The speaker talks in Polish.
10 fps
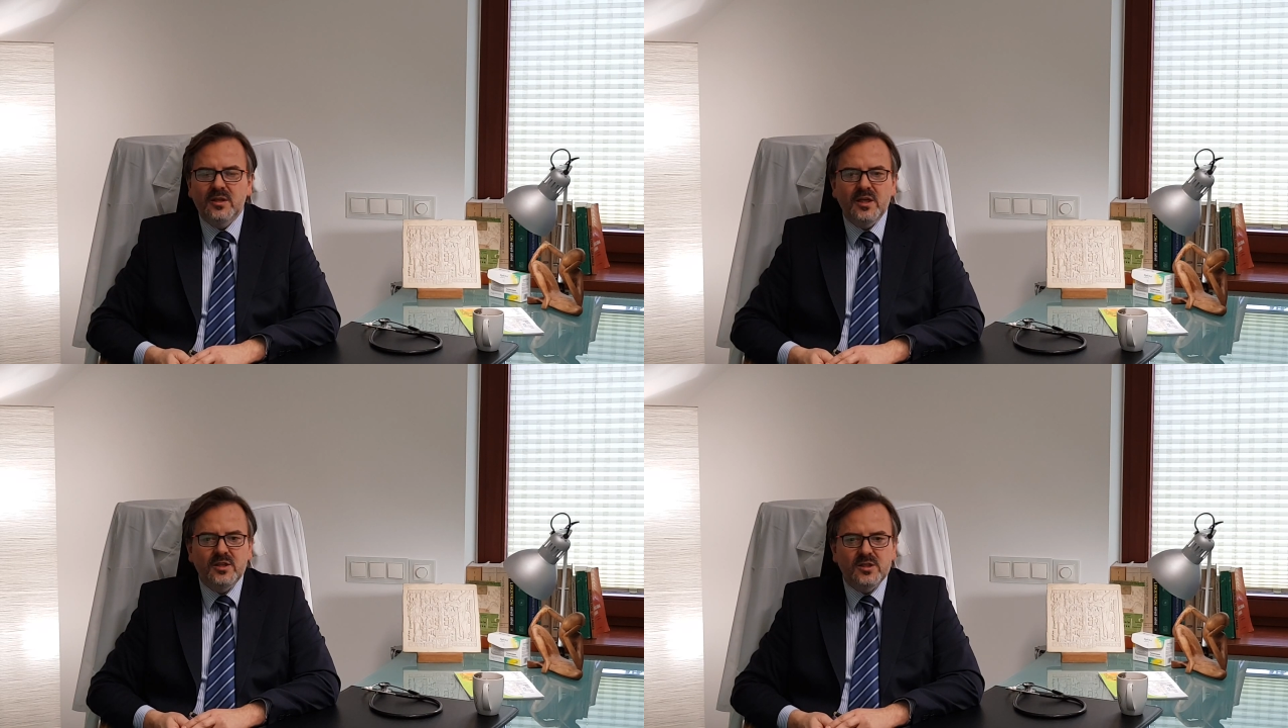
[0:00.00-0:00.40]

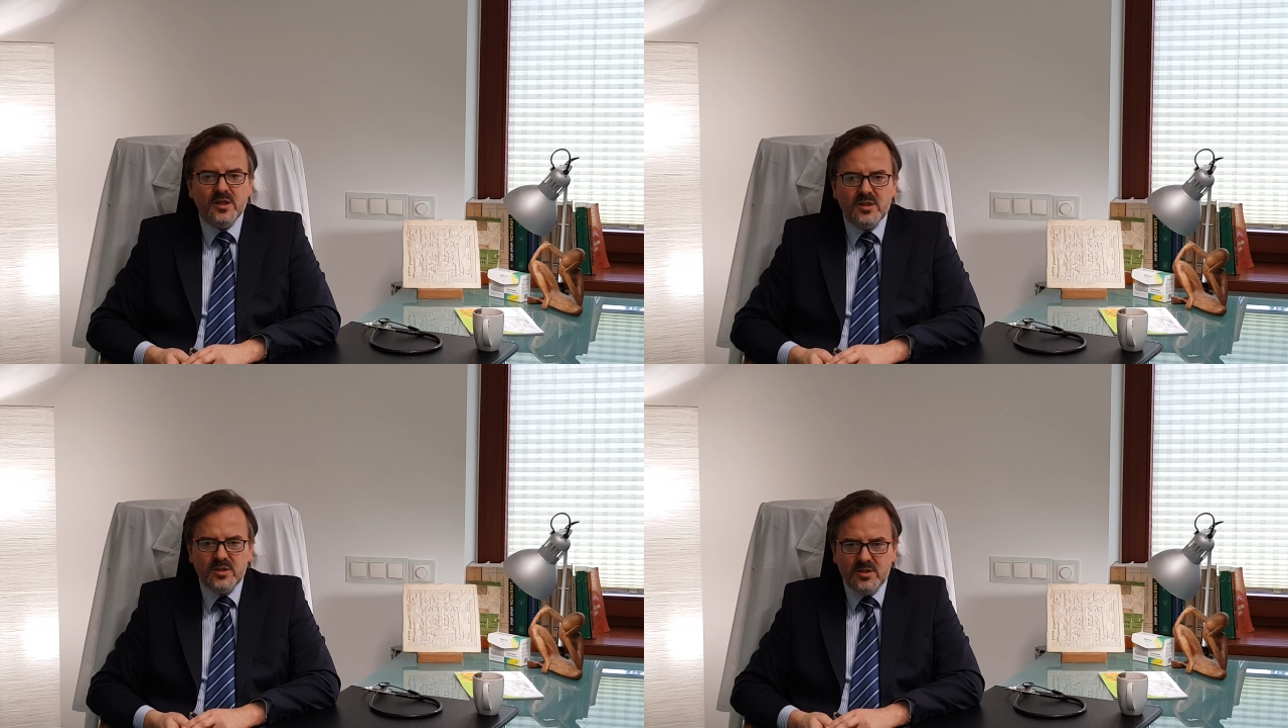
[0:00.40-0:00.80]

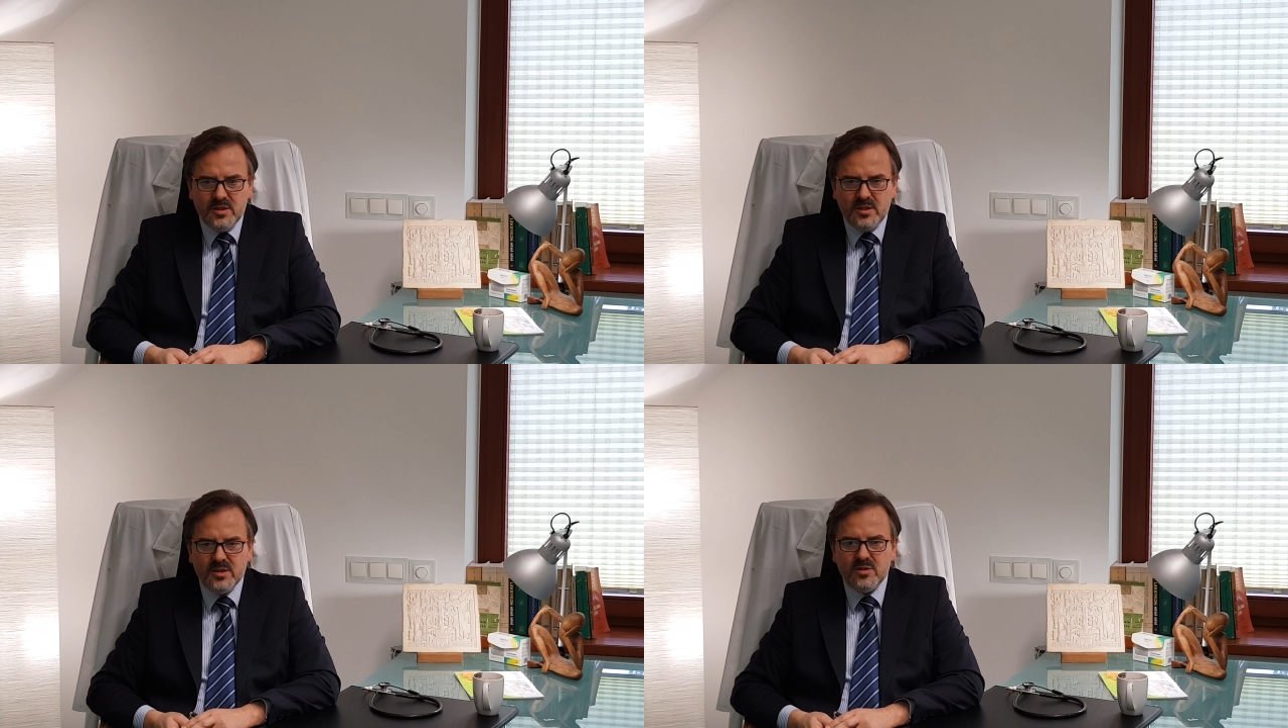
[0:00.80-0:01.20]

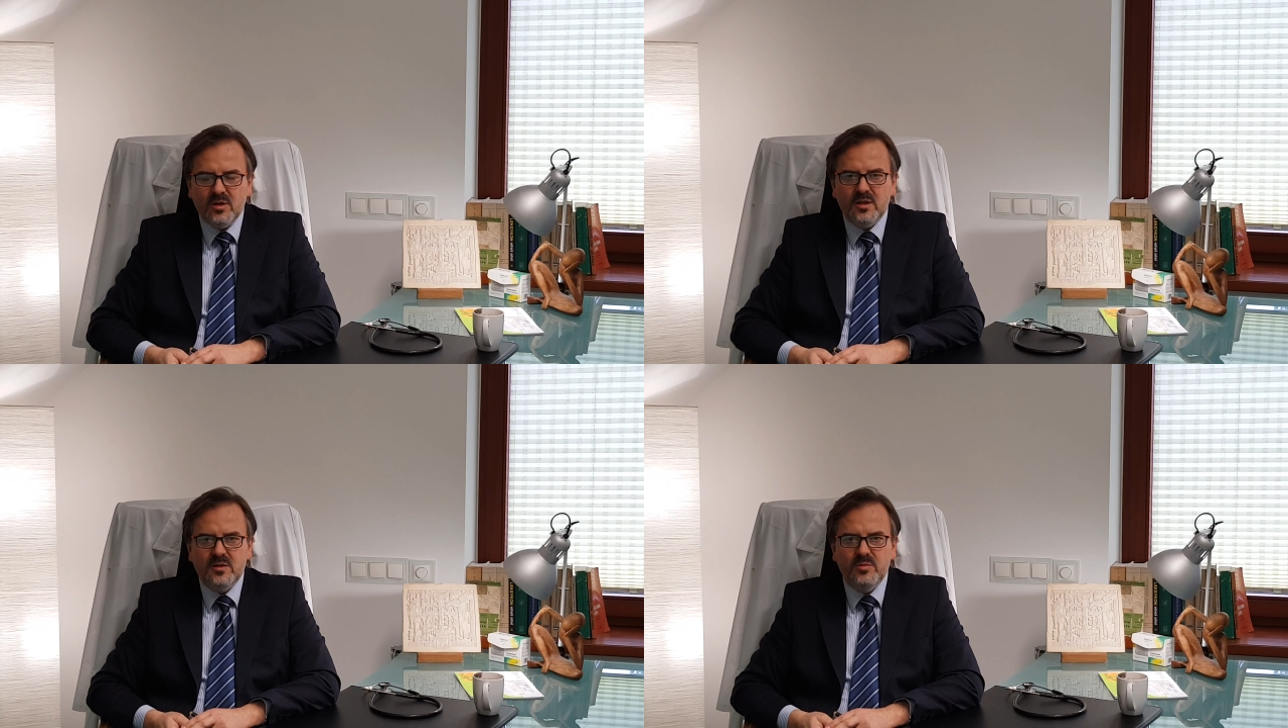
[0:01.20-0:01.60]
Najczęściej
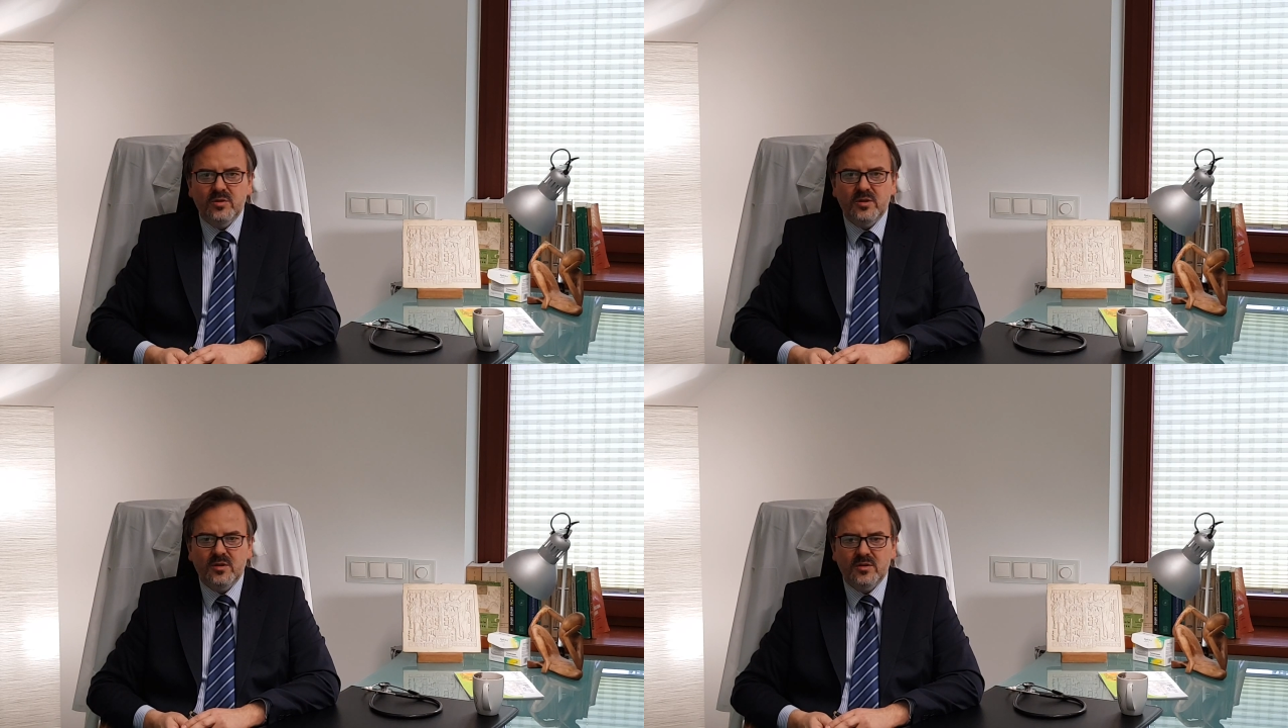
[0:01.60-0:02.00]
jest to
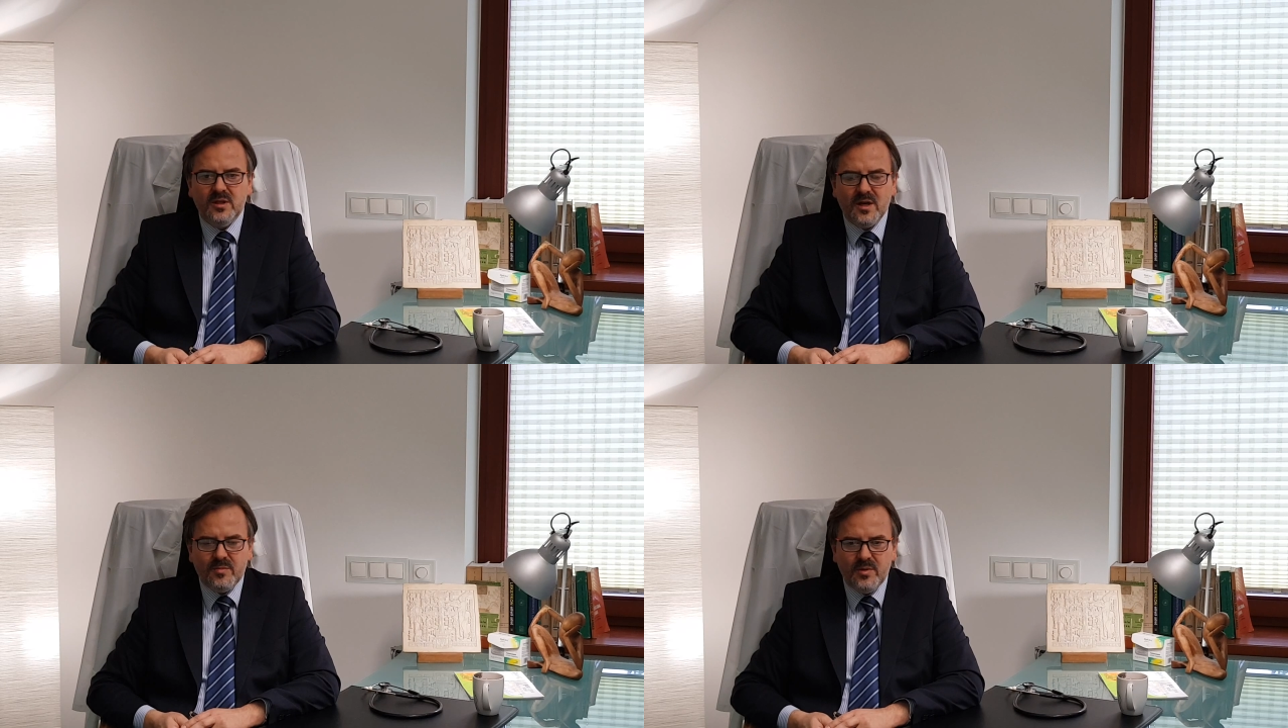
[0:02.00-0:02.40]

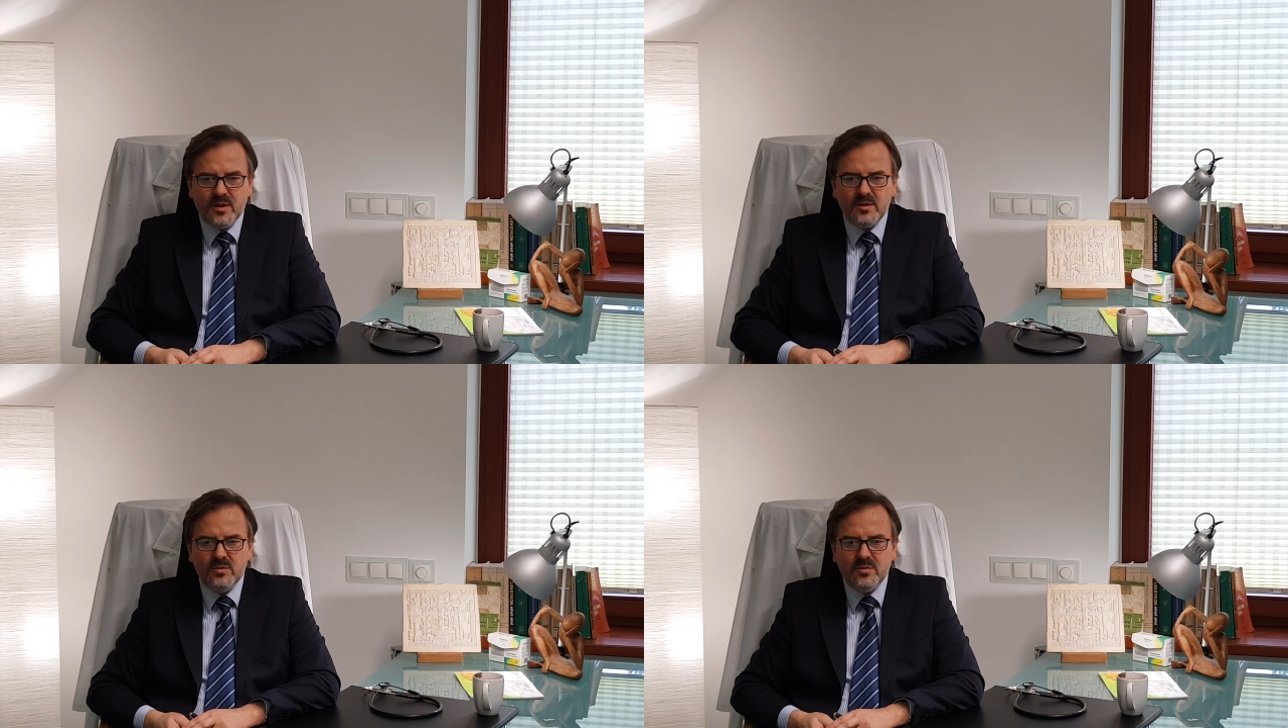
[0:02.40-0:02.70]
antybiotykoterapia,